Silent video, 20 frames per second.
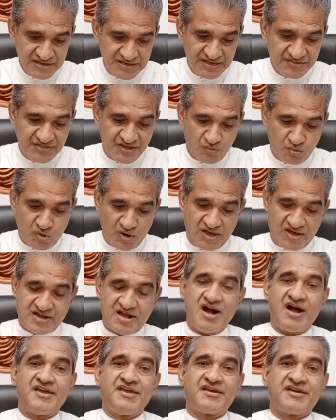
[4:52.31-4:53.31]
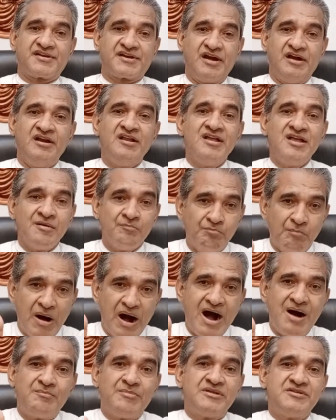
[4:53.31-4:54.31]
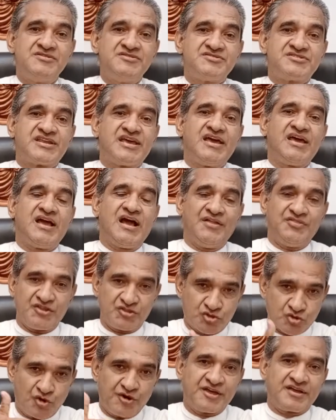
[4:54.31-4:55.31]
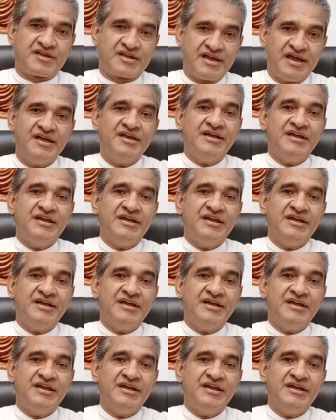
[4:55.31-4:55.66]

இந்த உலக ஆயர்கள் மாமன்ற அந்த தொடக்க